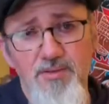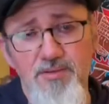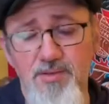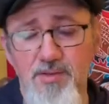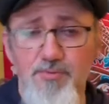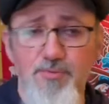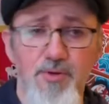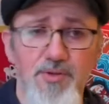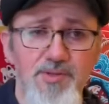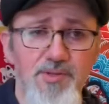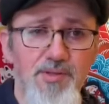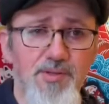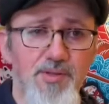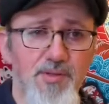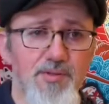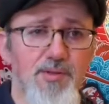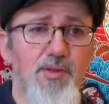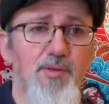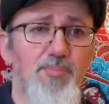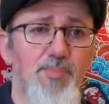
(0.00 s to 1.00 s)
Cette fois-ci,
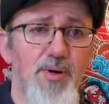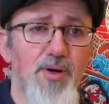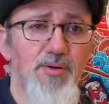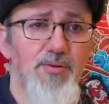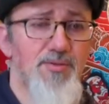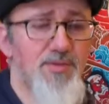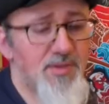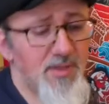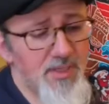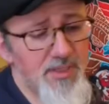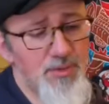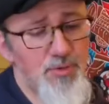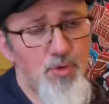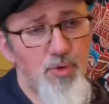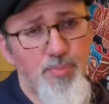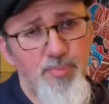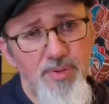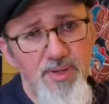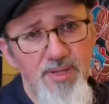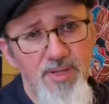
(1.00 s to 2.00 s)
ça ne sera pas une série
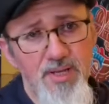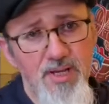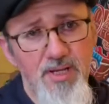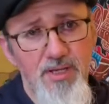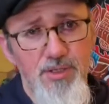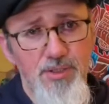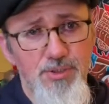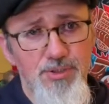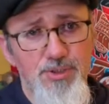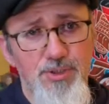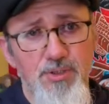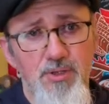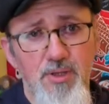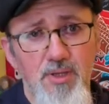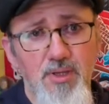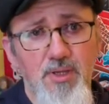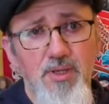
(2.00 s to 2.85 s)
de pliages